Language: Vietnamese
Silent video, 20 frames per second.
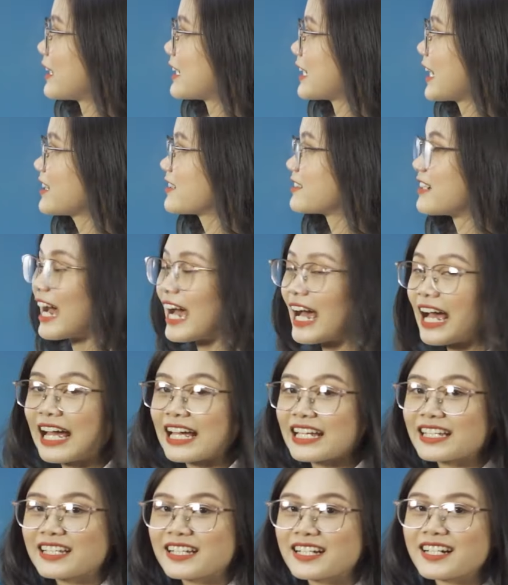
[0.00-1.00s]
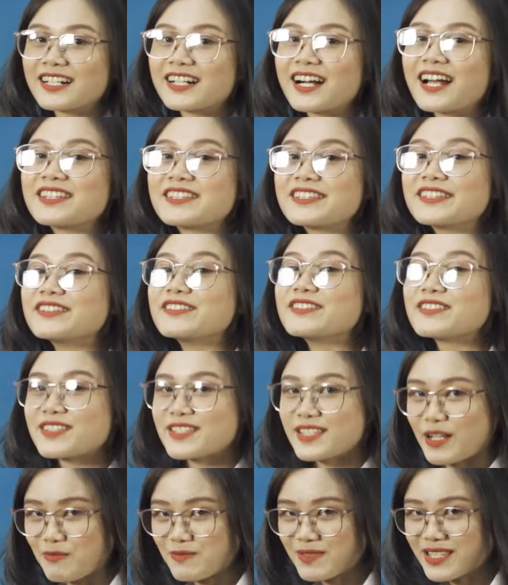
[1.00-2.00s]
và nét thứ hai gần như
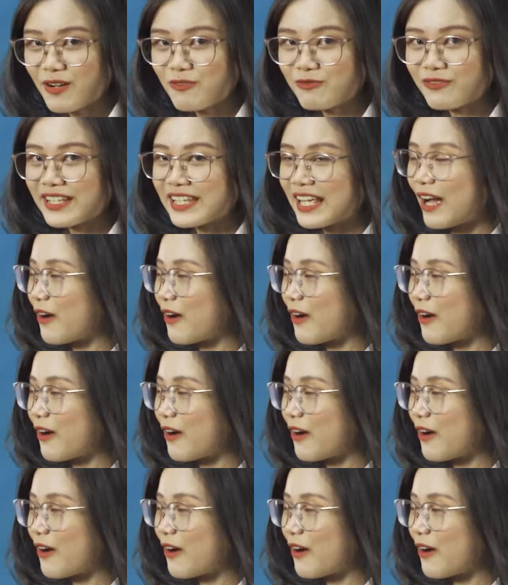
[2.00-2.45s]
song song với